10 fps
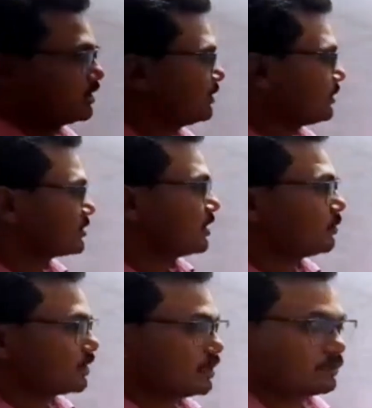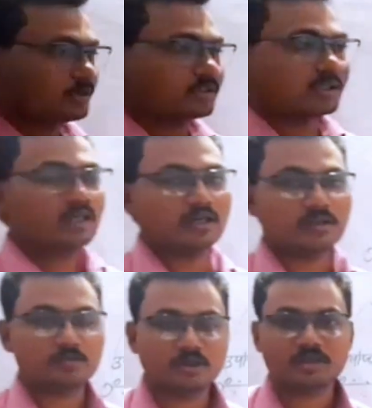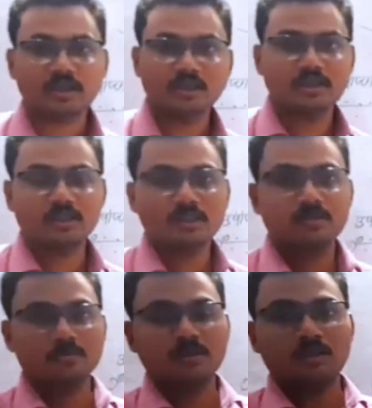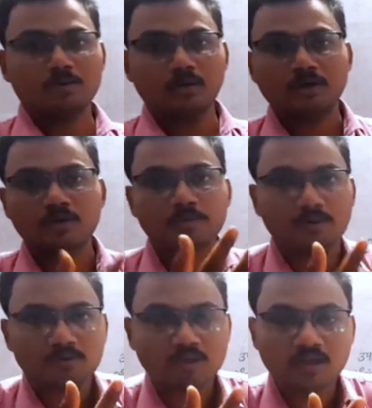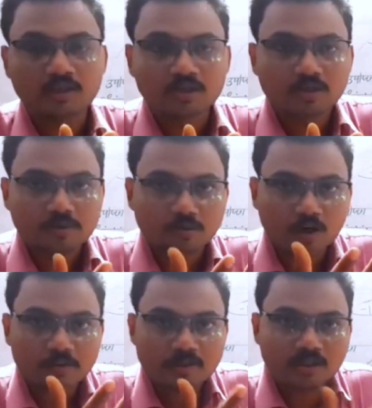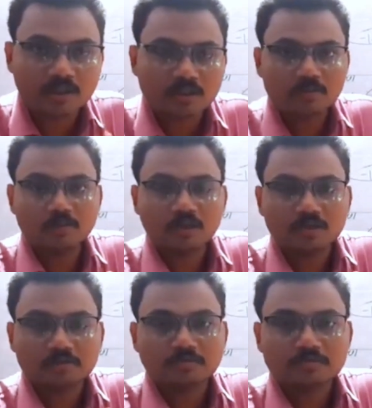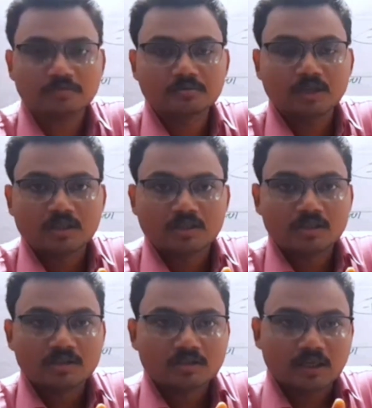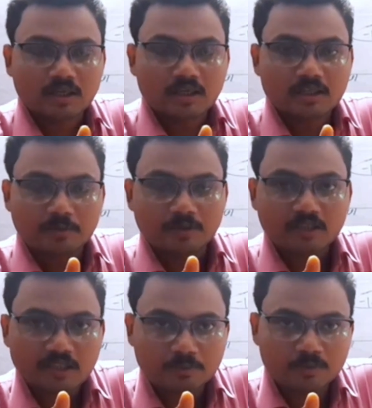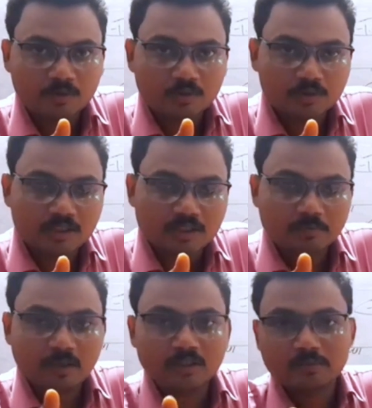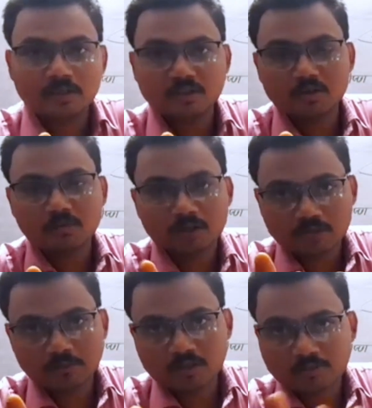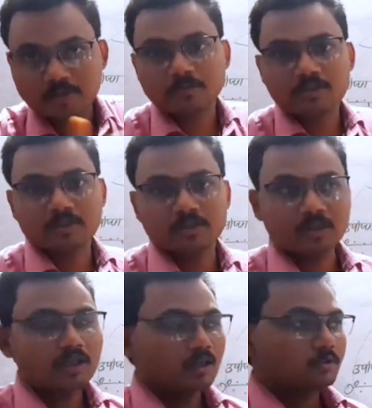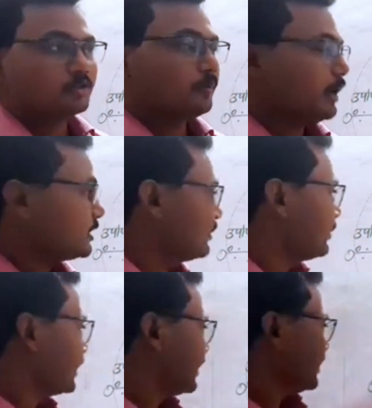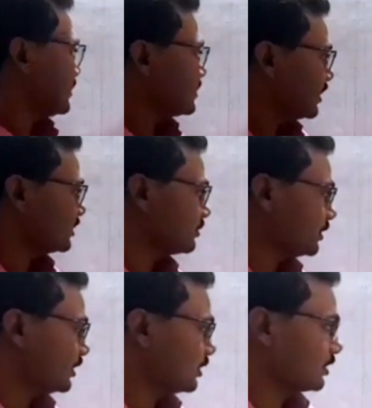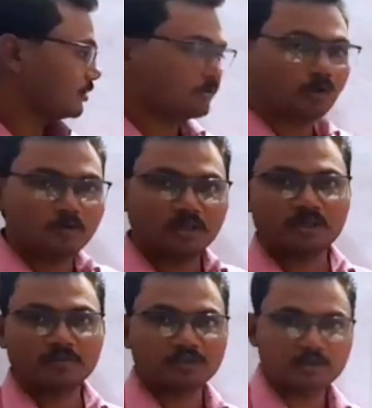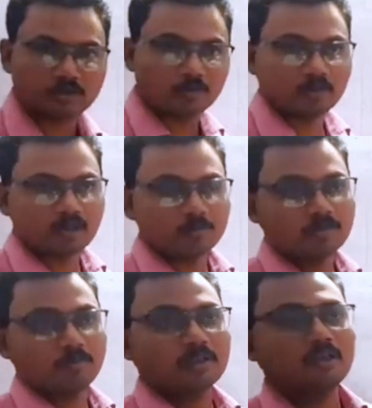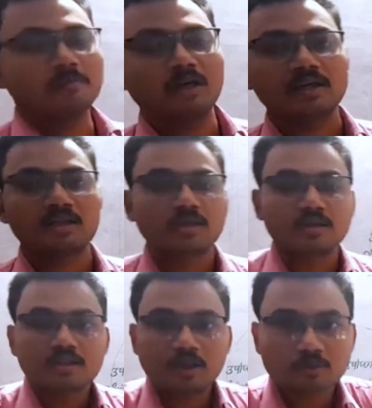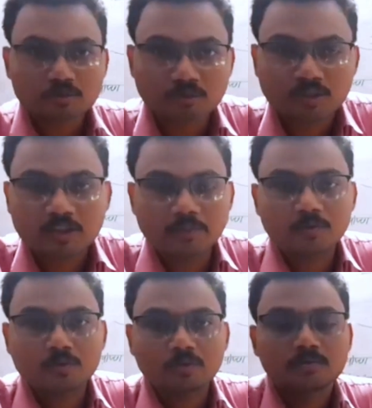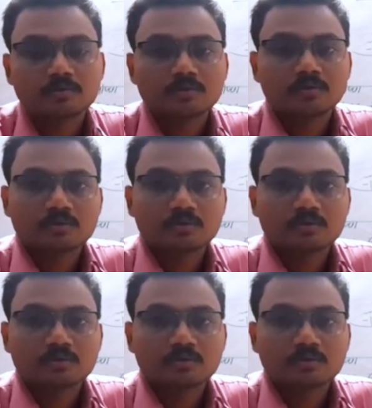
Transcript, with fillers: संभवनीय वर्षा हो रही है और वर्षा के कारण वर्षा के लिए क्या जरूरी है वायु का ऊपर उठना फिर वायु में संघनन होगा संघनन की प्रक्रिया पूरी होते ही बादल बनेंगे और बादल बन के फिर बरसेंगे तो जो बादल बन गए इस क्षेत्र में वायुमंडल में क्षोभ मंडल में जो बादल बने क्या वो सूर्यातप को